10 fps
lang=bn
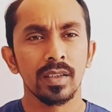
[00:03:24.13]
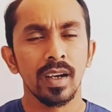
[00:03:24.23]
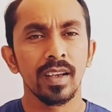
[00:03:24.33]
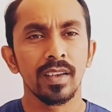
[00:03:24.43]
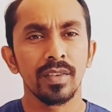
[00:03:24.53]

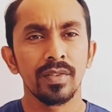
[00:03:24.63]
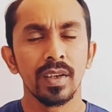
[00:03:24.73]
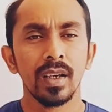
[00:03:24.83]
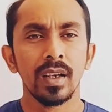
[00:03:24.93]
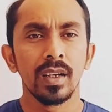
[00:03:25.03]
তায়েফ
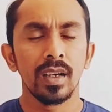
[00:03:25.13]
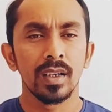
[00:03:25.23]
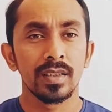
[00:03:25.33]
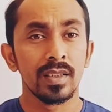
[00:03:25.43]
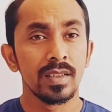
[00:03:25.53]

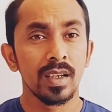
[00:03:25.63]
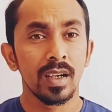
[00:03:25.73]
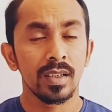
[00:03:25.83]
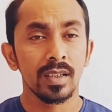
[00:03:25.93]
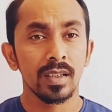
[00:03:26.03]
জিজান